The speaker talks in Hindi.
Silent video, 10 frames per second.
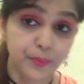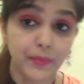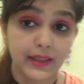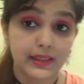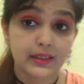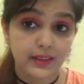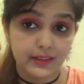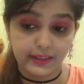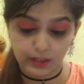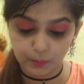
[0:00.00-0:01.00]
मैंने इसका
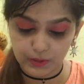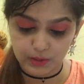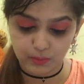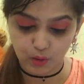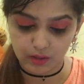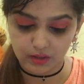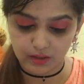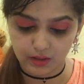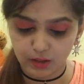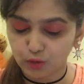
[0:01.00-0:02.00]
सेकेंड पीस भी ऑर्डर
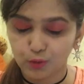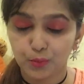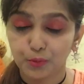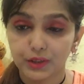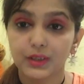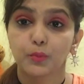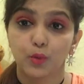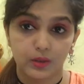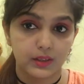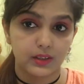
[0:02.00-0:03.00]
कर लिया क्योंकि मुझे ये
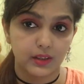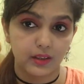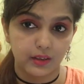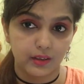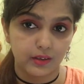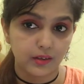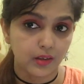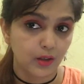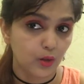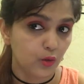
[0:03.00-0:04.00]
बहुत ही अच्छा लगा था
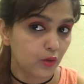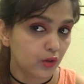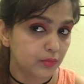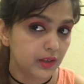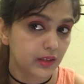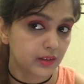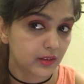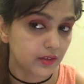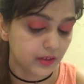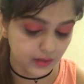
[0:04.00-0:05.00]
और आप देख
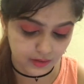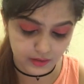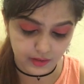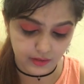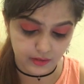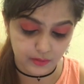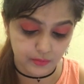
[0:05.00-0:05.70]
सकते हैं कि ये